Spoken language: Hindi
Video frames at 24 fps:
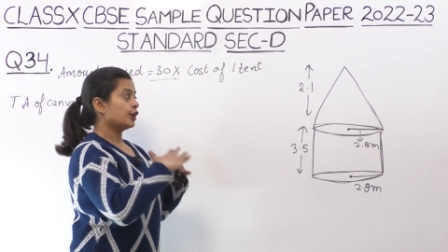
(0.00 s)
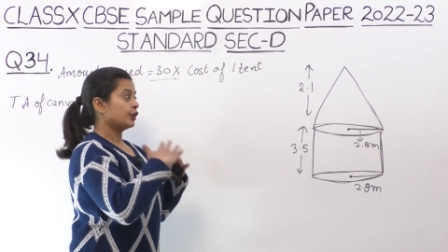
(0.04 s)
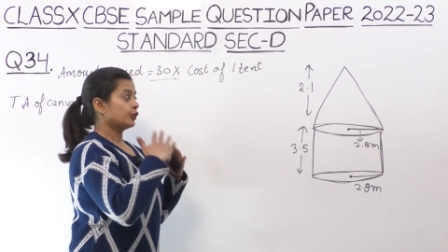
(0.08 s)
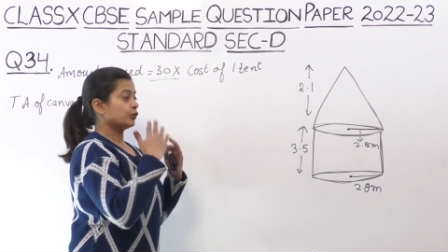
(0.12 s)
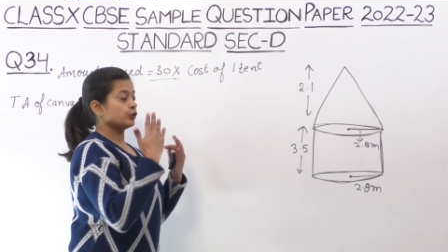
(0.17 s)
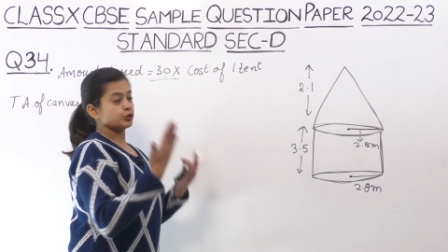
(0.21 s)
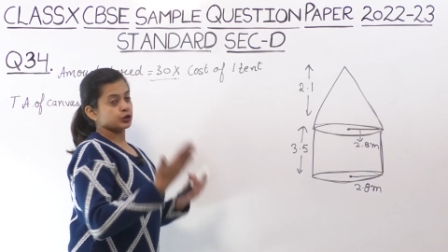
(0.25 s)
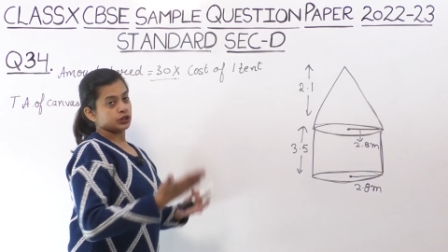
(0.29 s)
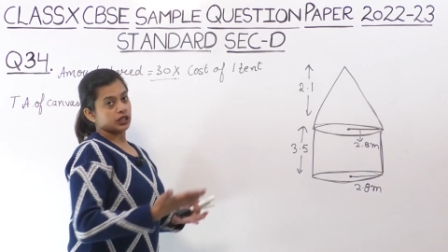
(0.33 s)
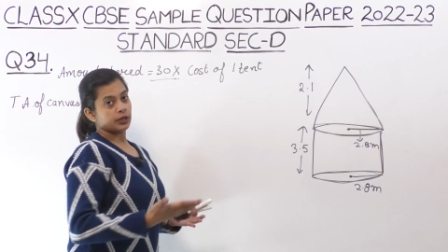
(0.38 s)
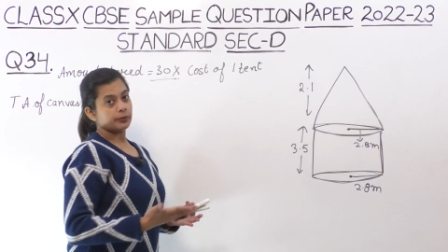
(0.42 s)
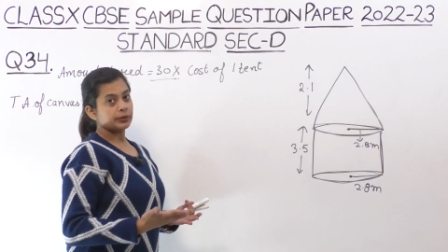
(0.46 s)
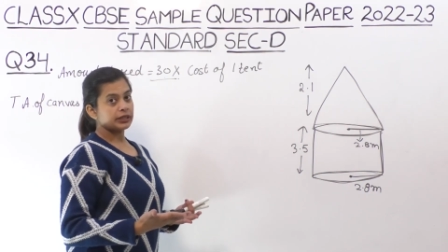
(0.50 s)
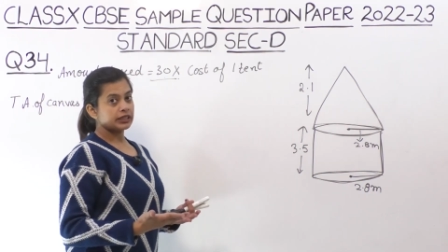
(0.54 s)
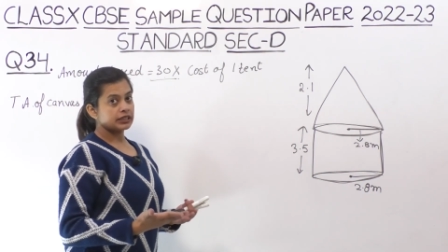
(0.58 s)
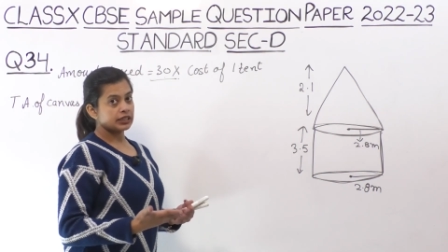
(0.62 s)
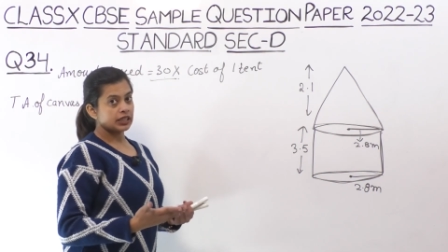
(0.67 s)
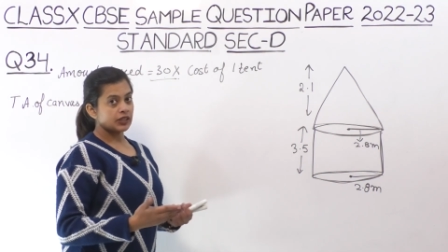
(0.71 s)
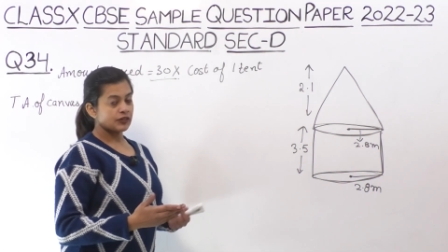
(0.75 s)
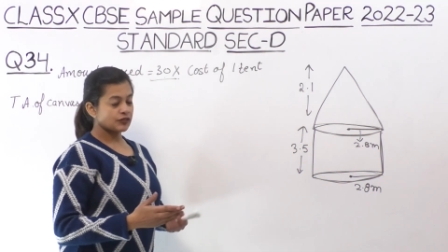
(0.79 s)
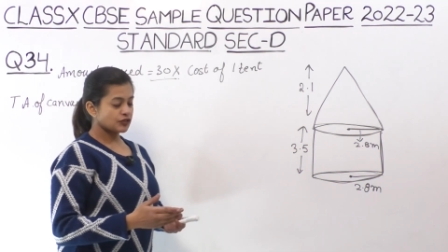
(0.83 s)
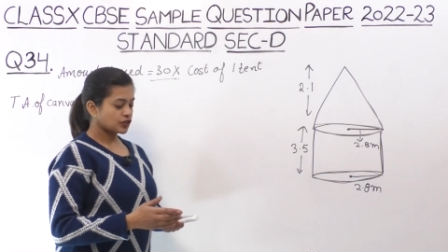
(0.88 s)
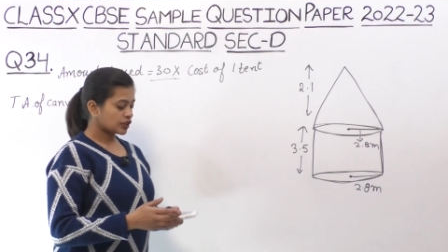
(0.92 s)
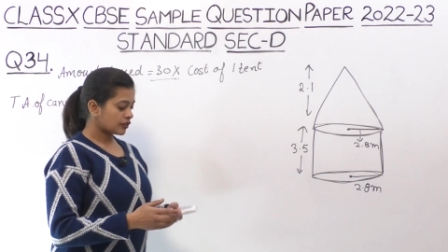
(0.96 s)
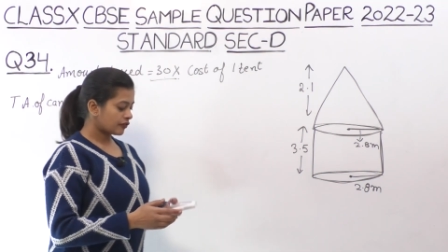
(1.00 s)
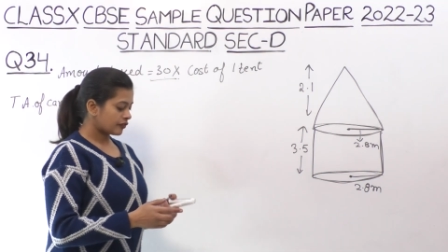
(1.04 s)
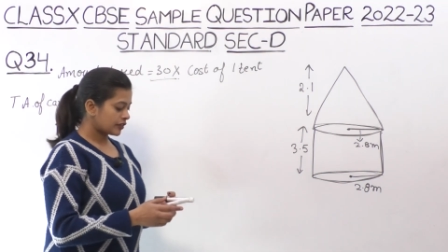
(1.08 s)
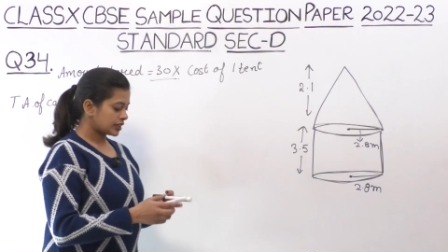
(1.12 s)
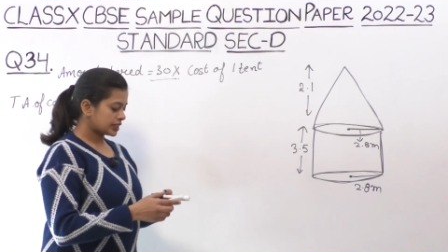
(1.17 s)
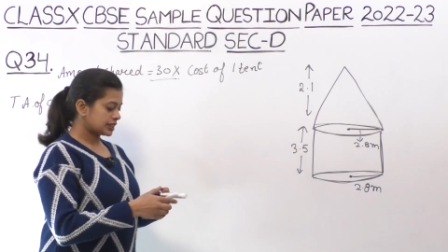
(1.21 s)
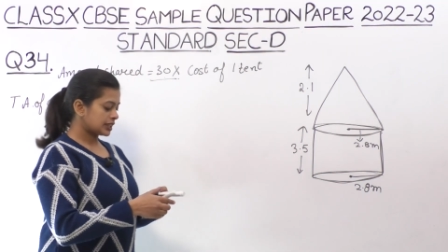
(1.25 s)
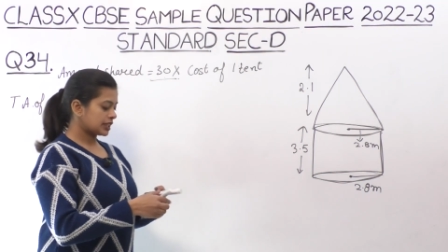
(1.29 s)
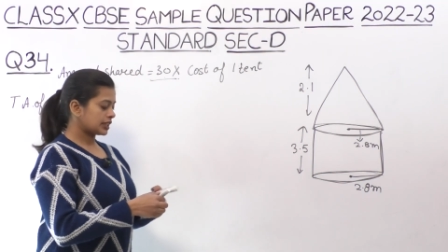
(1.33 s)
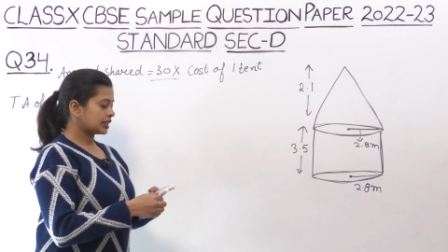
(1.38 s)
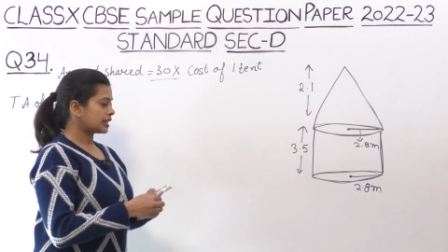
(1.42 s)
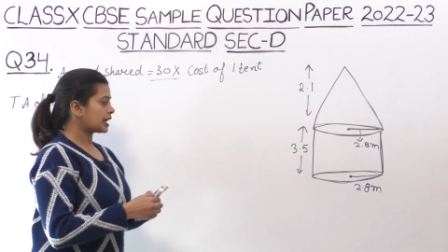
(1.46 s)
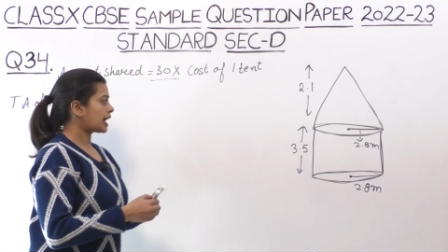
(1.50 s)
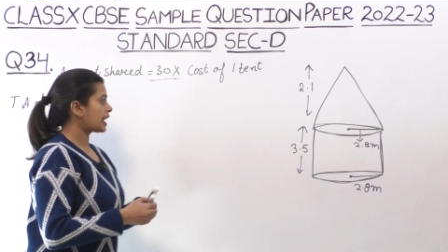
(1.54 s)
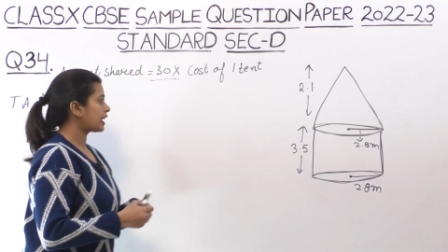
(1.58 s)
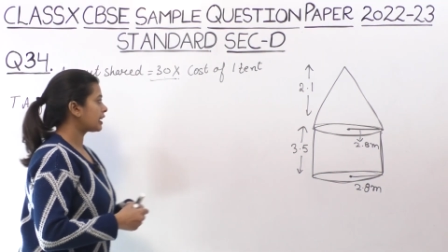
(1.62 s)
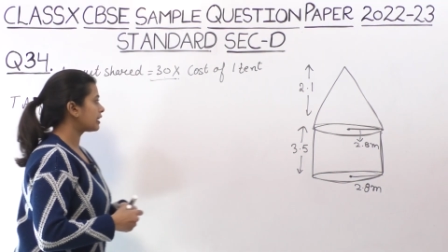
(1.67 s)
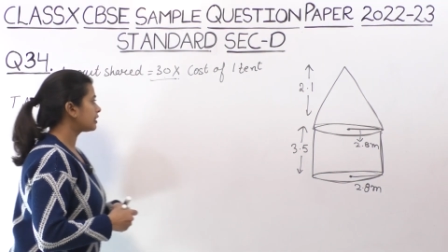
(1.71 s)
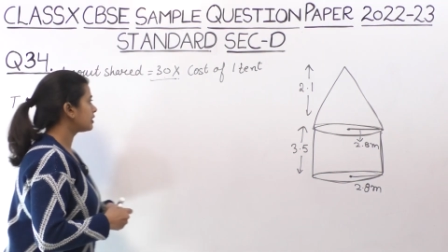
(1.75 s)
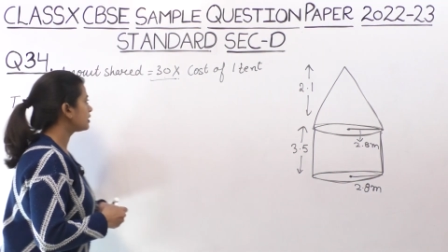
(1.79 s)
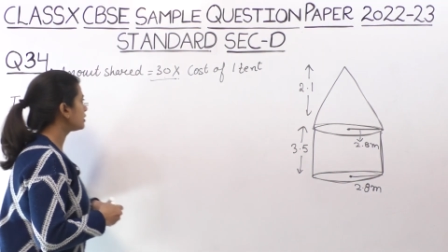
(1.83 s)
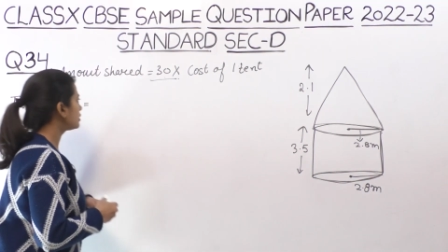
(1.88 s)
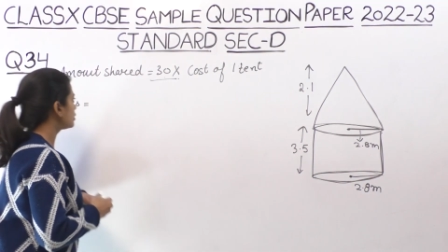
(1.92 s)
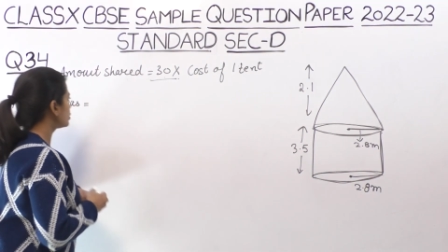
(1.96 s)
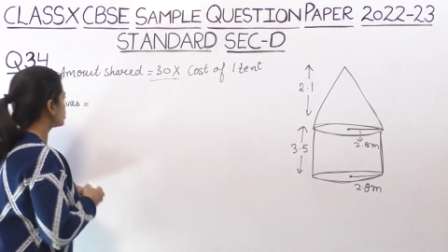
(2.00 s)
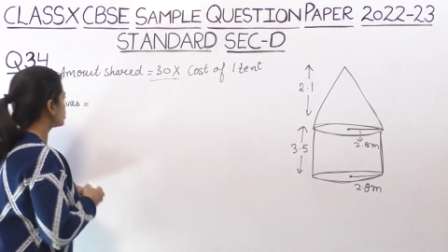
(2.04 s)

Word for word: तो उसका भी कर्व्ड सरफेस एरिया आएगा